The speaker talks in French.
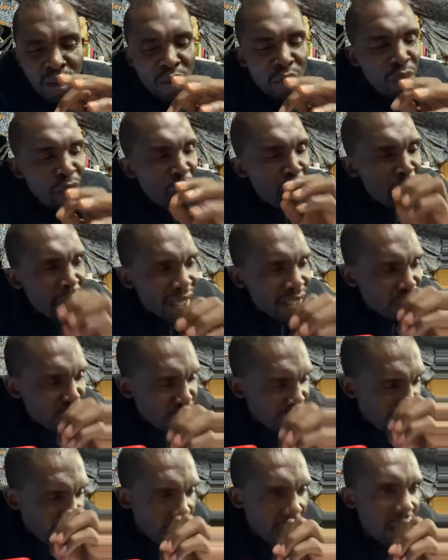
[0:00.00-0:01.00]
Bon,
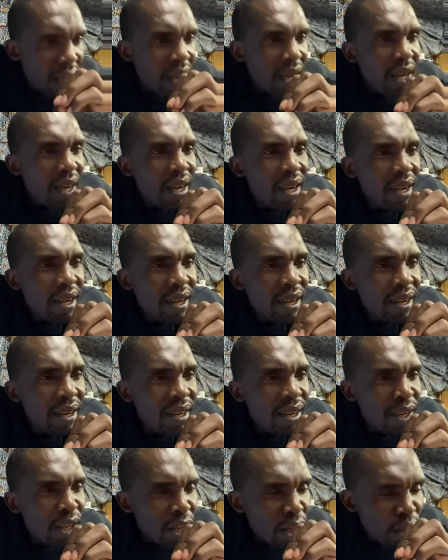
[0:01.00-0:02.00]
maintenant,
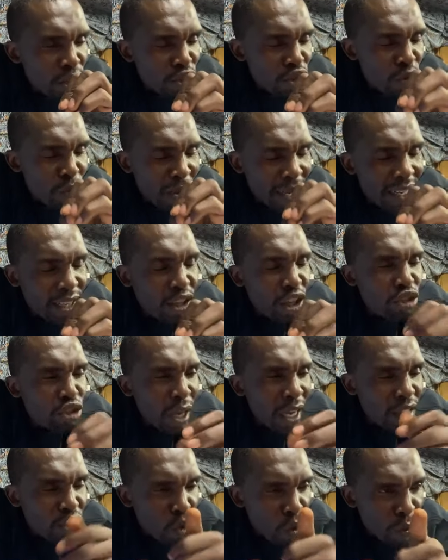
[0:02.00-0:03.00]
tu m'as dit que tu
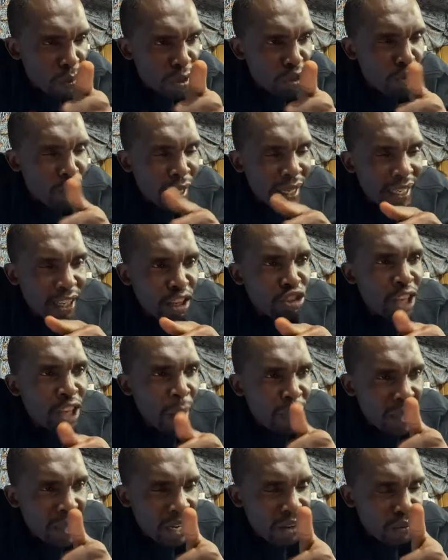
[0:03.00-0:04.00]
as été au, tu m'as dit que tu as
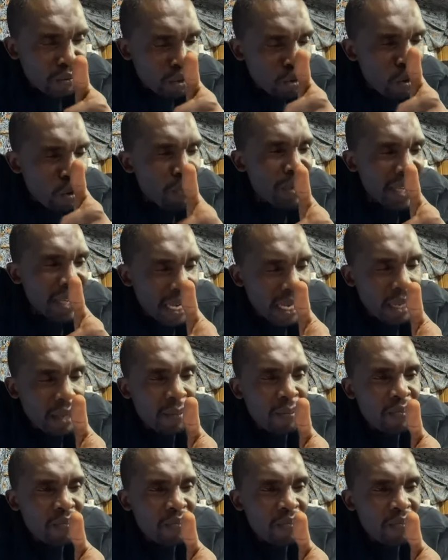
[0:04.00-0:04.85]
téléphoné au Bénin.